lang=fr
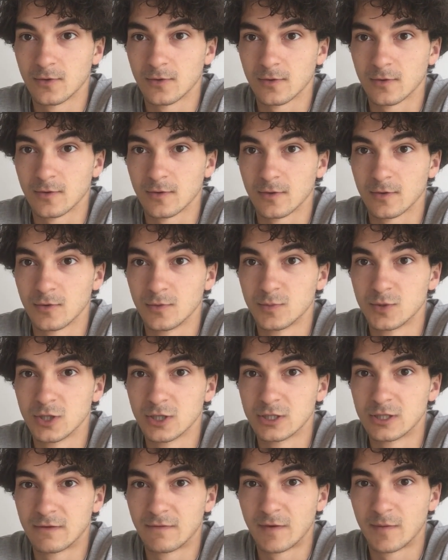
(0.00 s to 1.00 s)
euh, objet
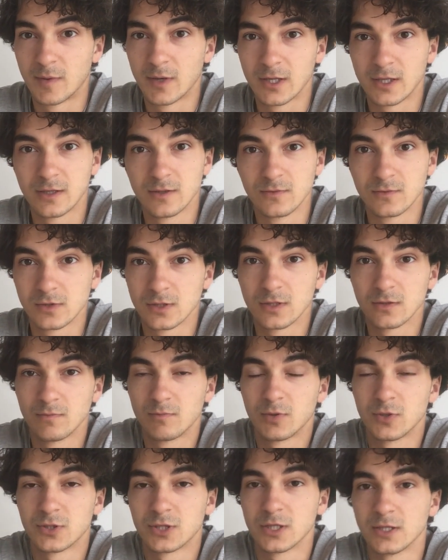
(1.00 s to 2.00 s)
que j'ai fabriqué, donc c'est une
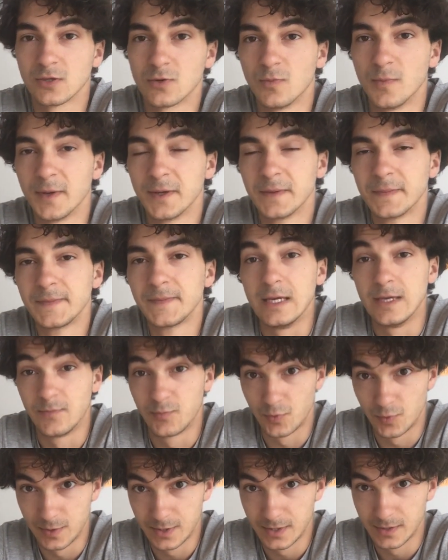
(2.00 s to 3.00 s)
planche à découper. Et
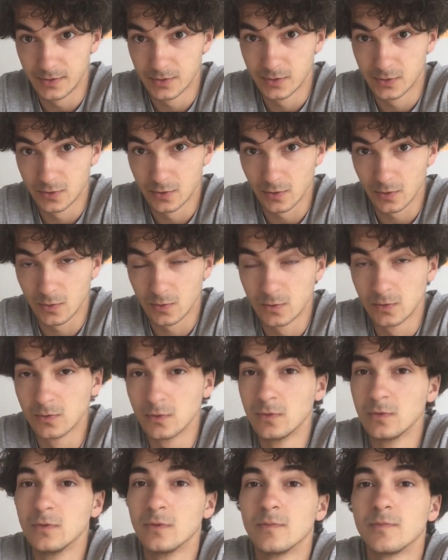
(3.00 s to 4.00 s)
puis
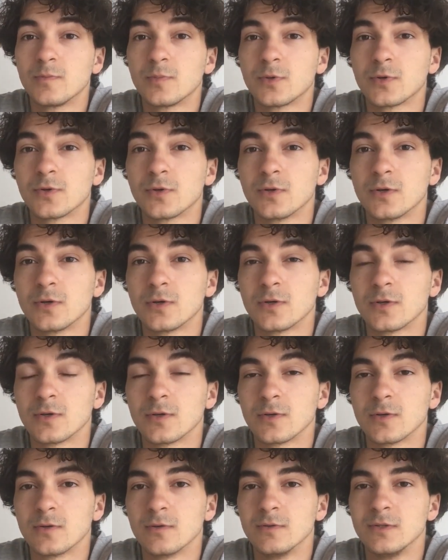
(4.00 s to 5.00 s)
surtout, pour
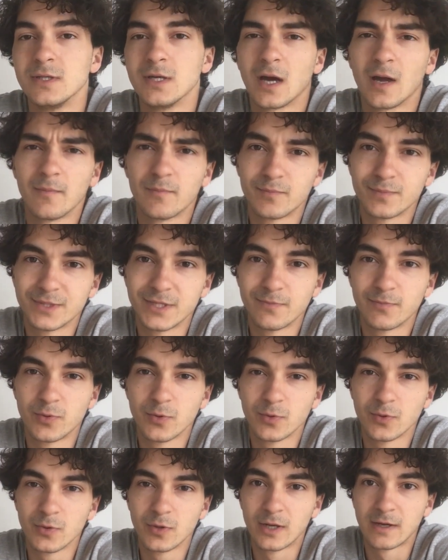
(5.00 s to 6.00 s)
dire un petit
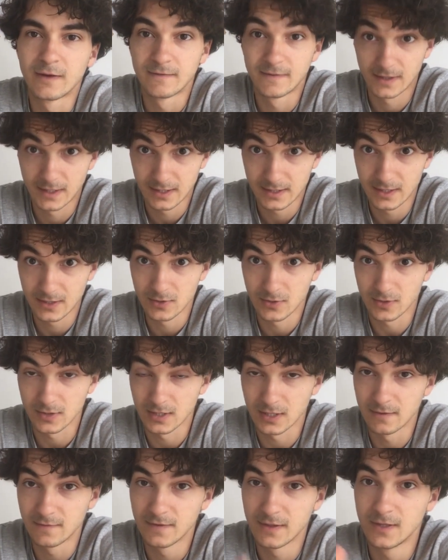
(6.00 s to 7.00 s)
peu la vérité sur
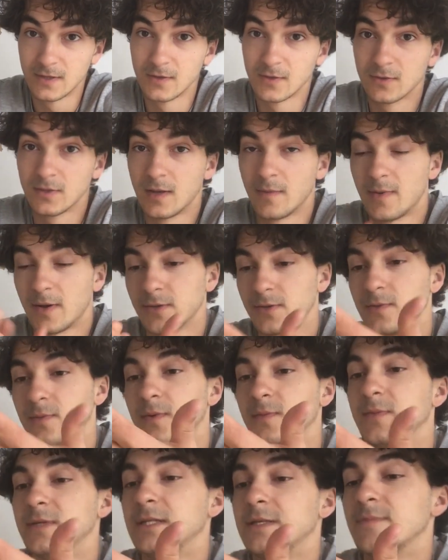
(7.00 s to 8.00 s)
cette vidéo d'appartement
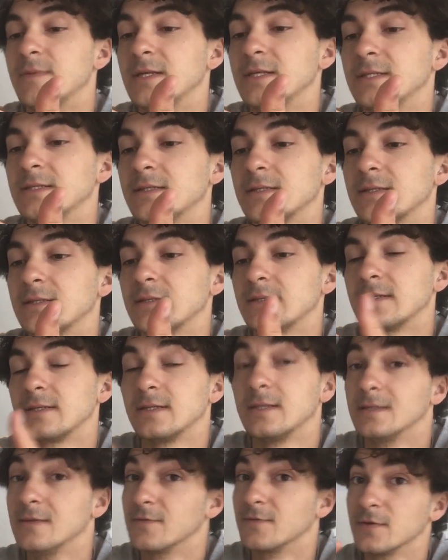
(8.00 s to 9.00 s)
minimaliste,
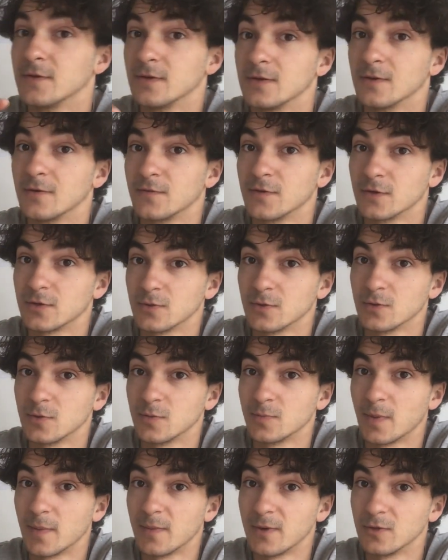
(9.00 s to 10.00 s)
qui fait en fait
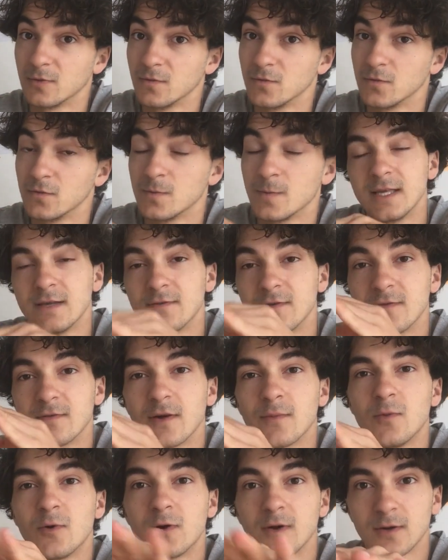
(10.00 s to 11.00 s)
pas mal de vues, il n'y avait
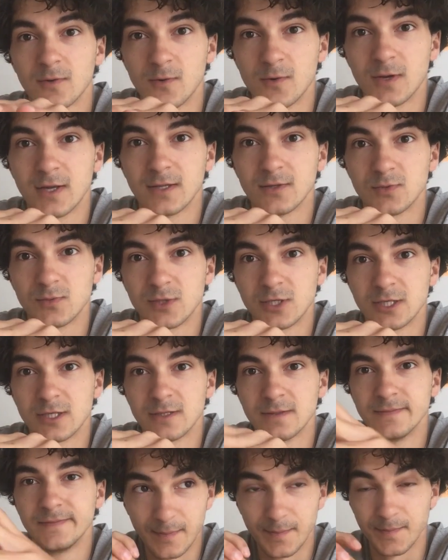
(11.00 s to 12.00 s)
vraiment aucun objet,
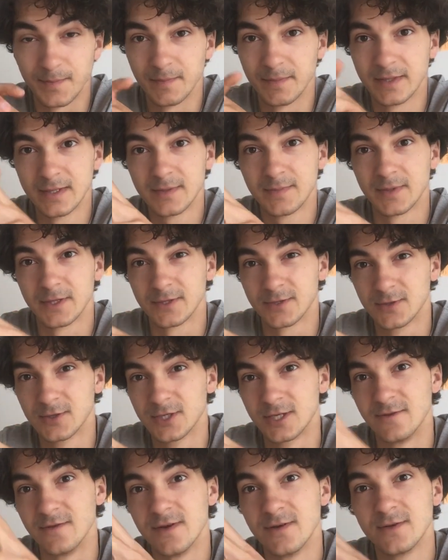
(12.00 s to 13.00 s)
mais parce que
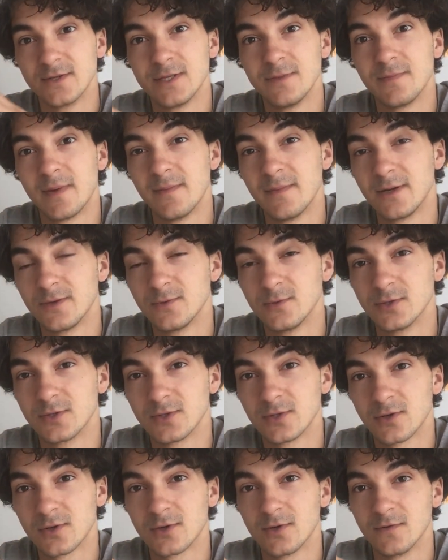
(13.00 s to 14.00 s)
j'avais aussi pas mal de
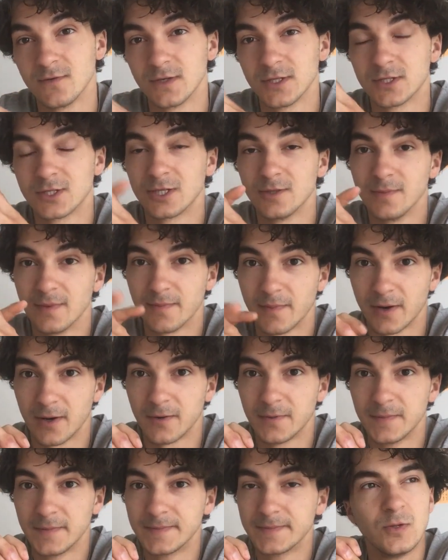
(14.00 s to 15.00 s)
stock en fait chez mes
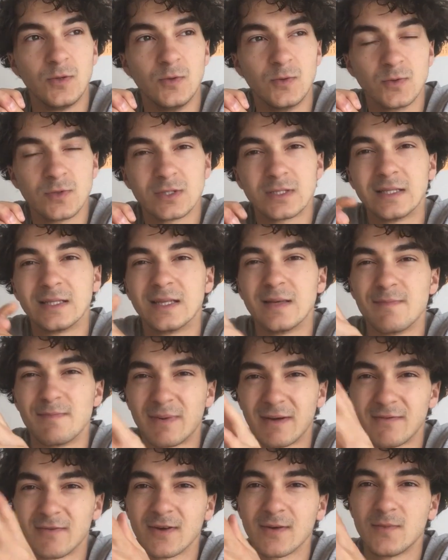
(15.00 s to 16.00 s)
parents. Donc c'était
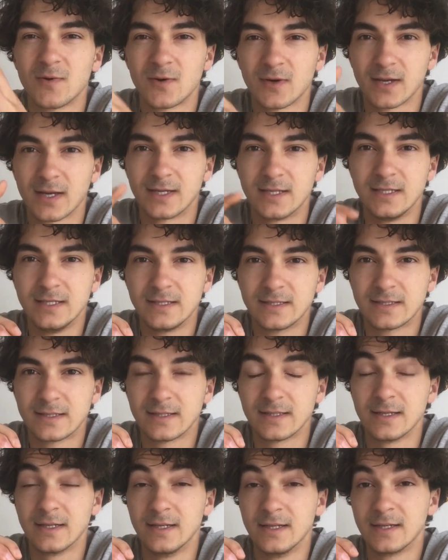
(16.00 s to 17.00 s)
pas vraiment réaliste,
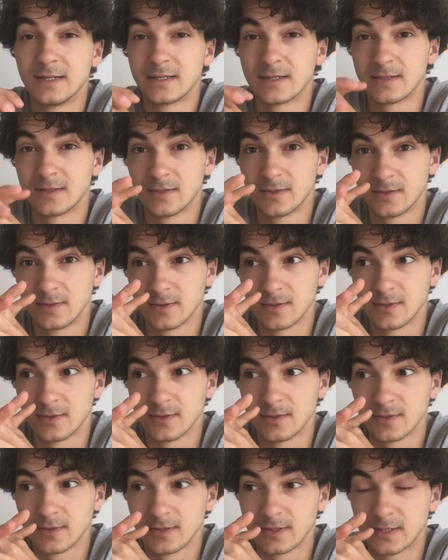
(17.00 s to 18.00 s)
et là euh,
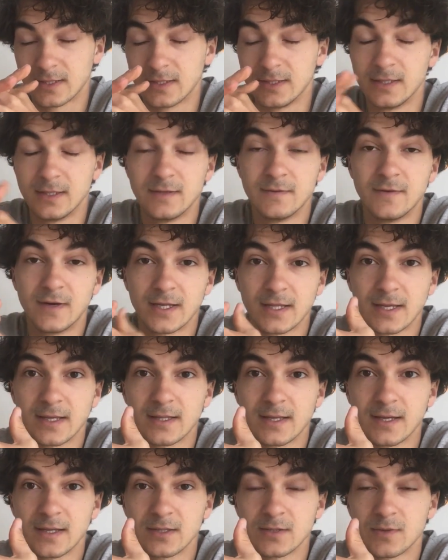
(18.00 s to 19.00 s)
ce qui va être
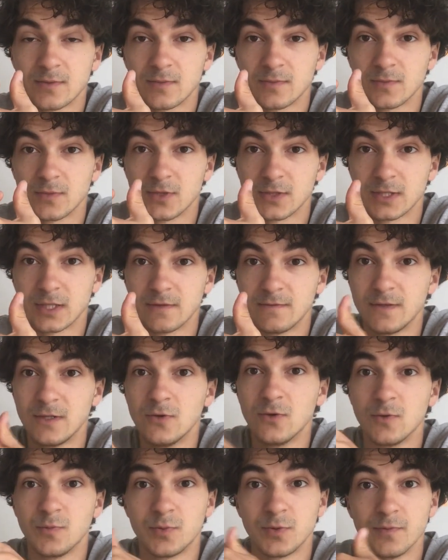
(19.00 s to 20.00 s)
intéressant dans cette
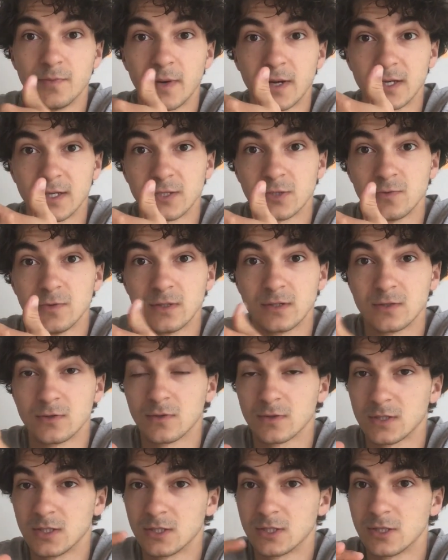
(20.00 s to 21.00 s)
vidéo, puis par la suite
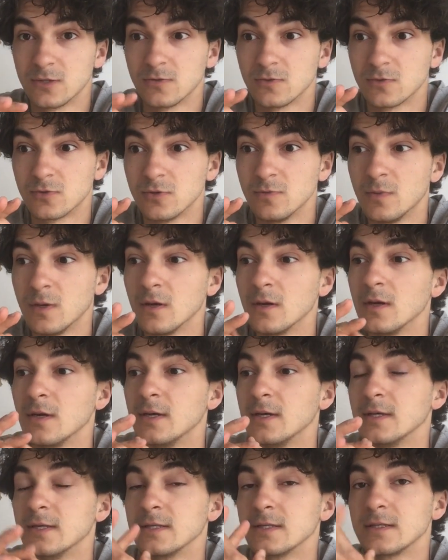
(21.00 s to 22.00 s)
sur cette chaîne YouTube,
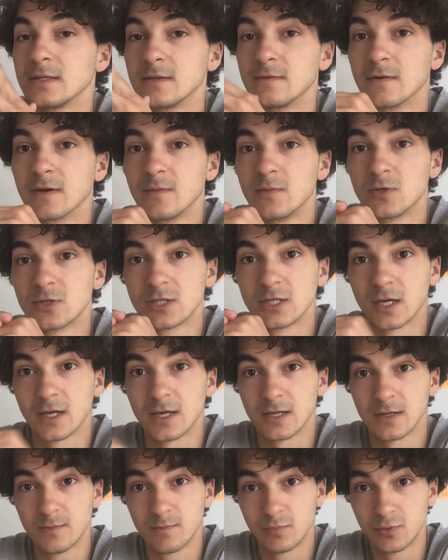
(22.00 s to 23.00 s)
c'est que vraiment
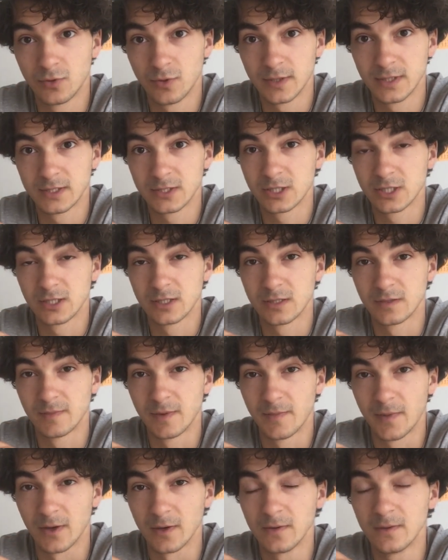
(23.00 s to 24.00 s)
j'ai plus rien chez mes
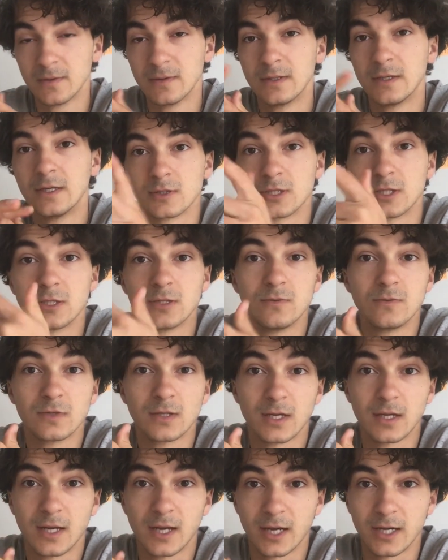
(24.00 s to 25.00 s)
parents. J'ai donc un
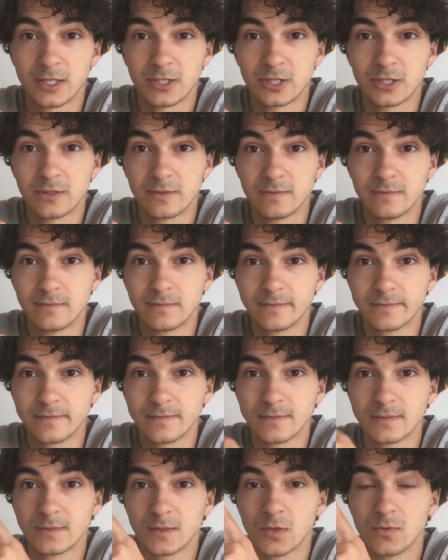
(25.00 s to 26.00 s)
garage
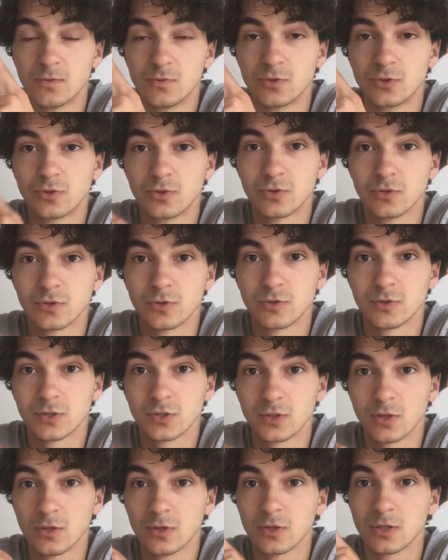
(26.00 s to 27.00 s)
où je
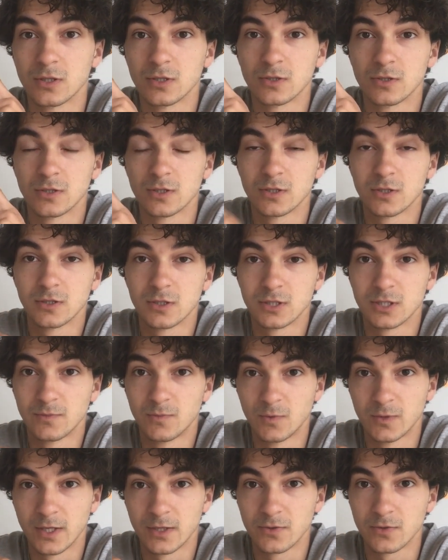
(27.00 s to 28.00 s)
stocke et j'ai
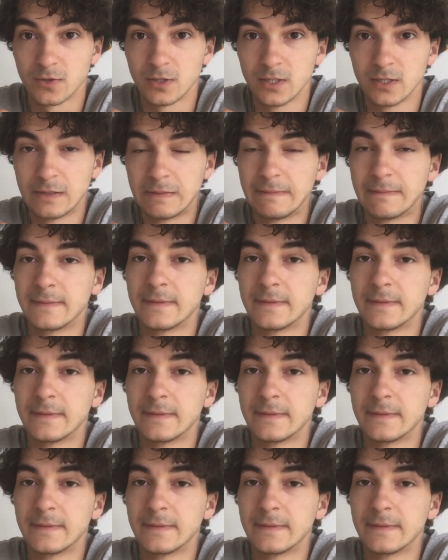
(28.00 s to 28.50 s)
mon atelier.